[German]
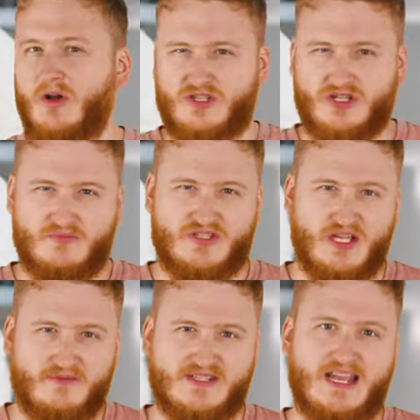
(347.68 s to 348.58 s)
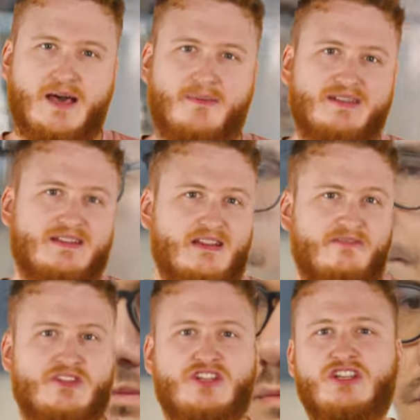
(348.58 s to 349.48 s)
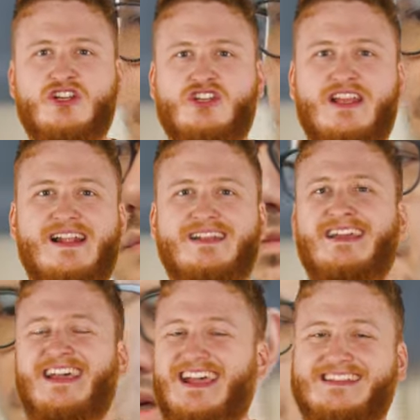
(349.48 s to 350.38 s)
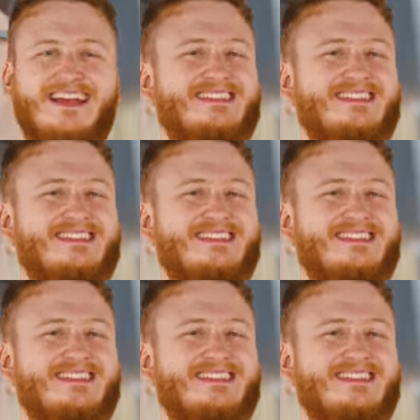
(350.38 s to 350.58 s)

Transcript: auch schon schon im Service gearbeitet an verschiedenen Stellen. Es